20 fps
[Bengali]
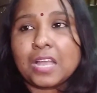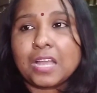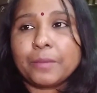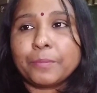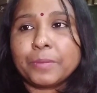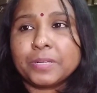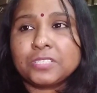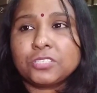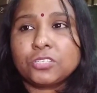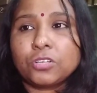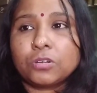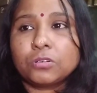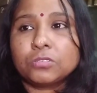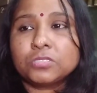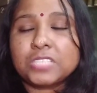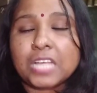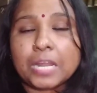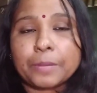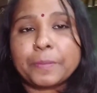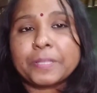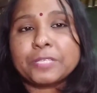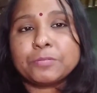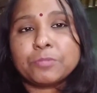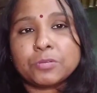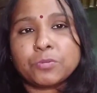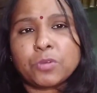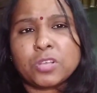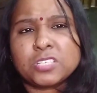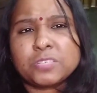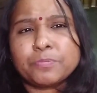আমার যখন চার পাঁচ মাস
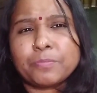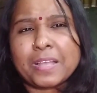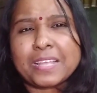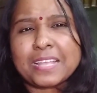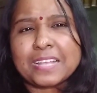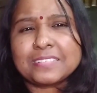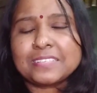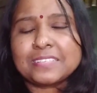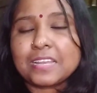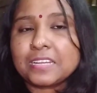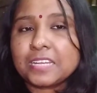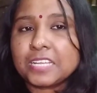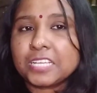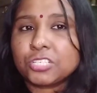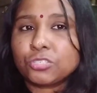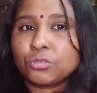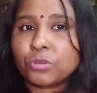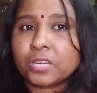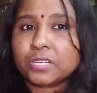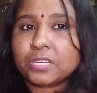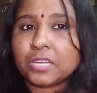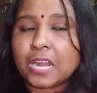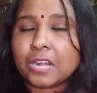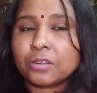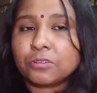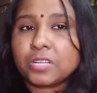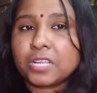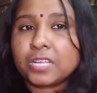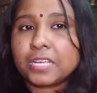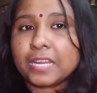বয়স বাই অ্যাক্সিডেন্টলি কিছু একটা
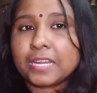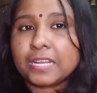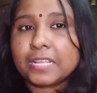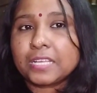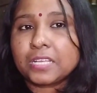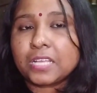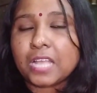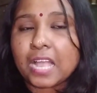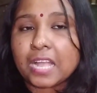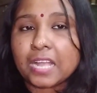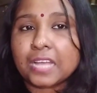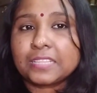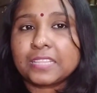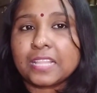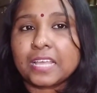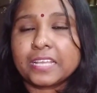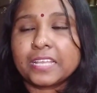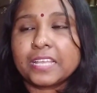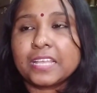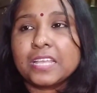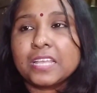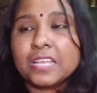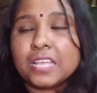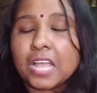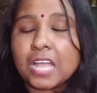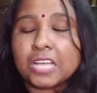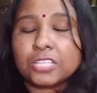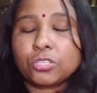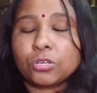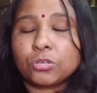কারণে এখানে আঘাত লাগে
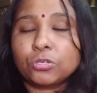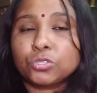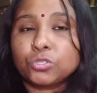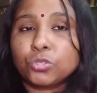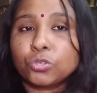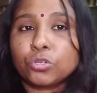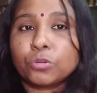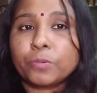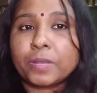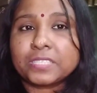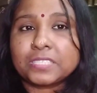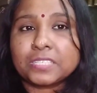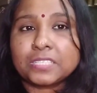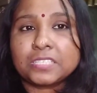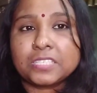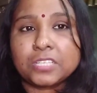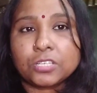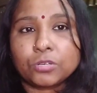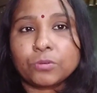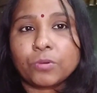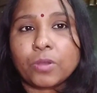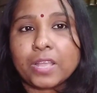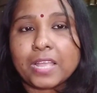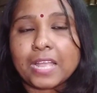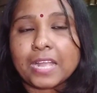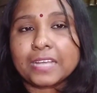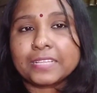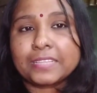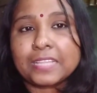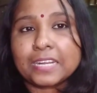আর তখন ছোট বাচ্চাদের যেরকম হয়
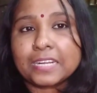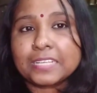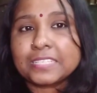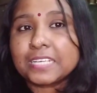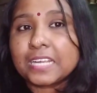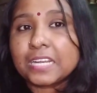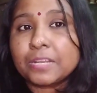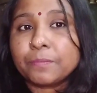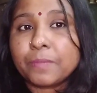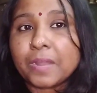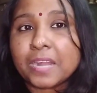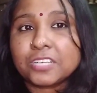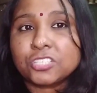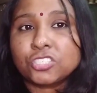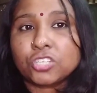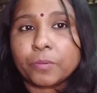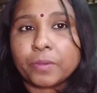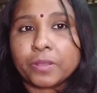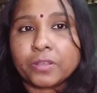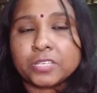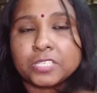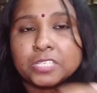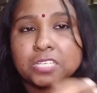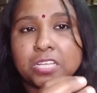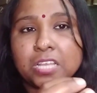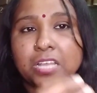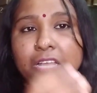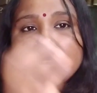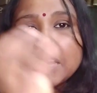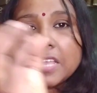আঘাত লাগলে সেখানে ব্লাড জমা হয়ে
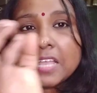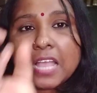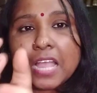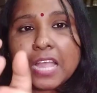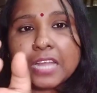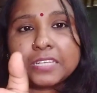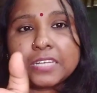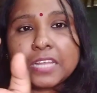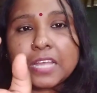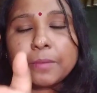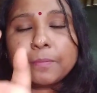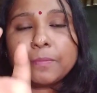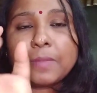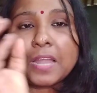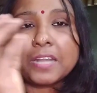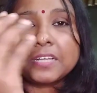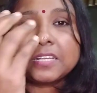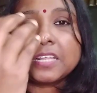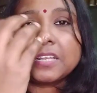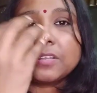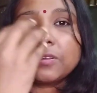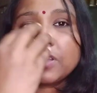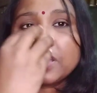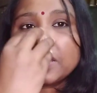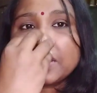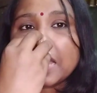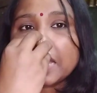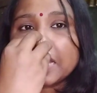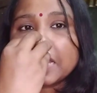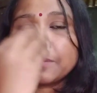গিয়ে একটা ব্লাডের হয়ে
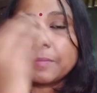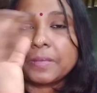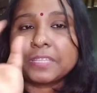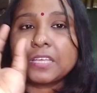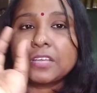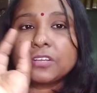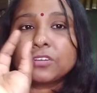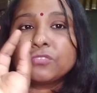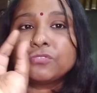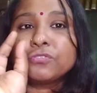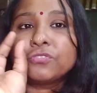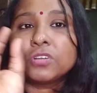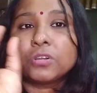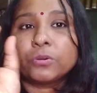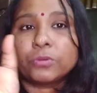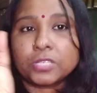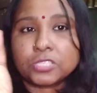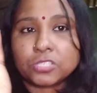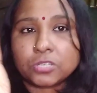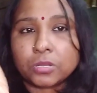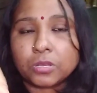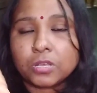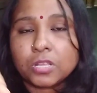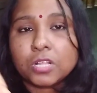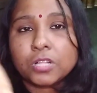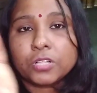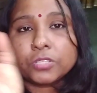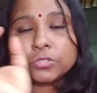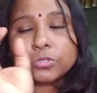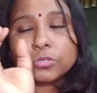নাকের মাথা এরকম ফুলে উঠেছিল
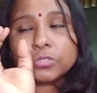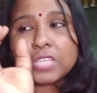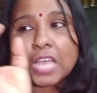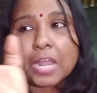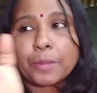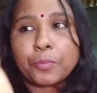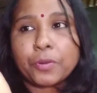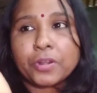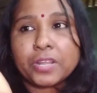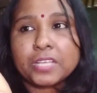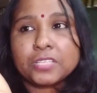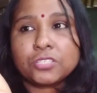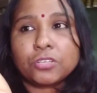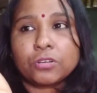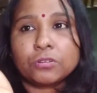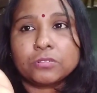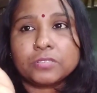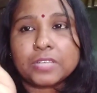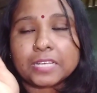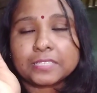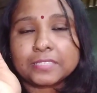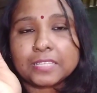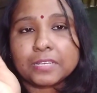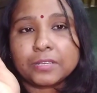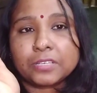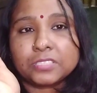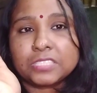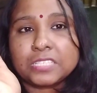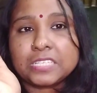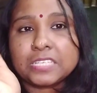তো তারপরে যখন ডাক্তারের
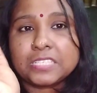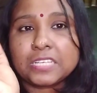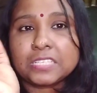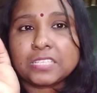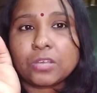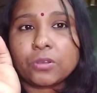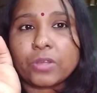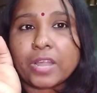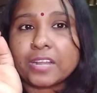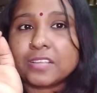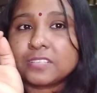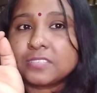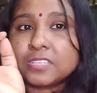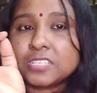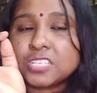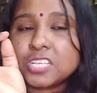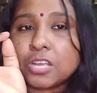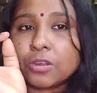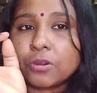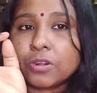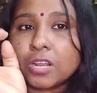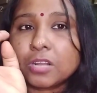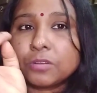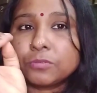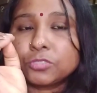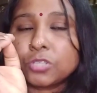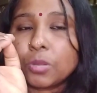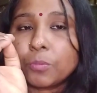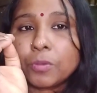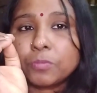কাছে নিয়ে যেতে অ্যানাস্তাসিয়া করার
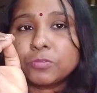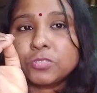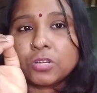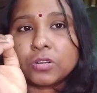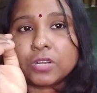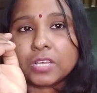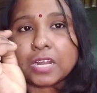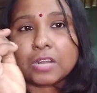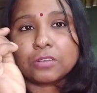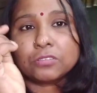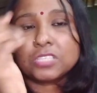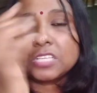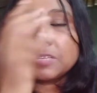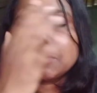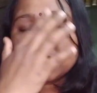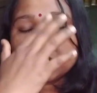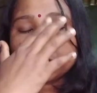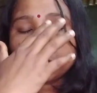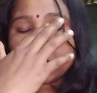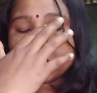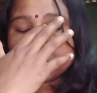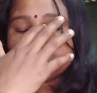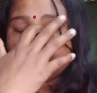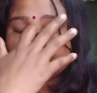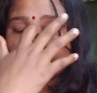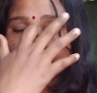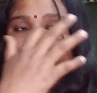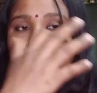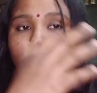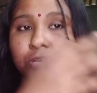সম্ভব ছিল না কারণ তিন মাস বয়স
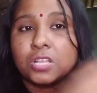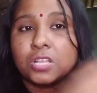মাত্র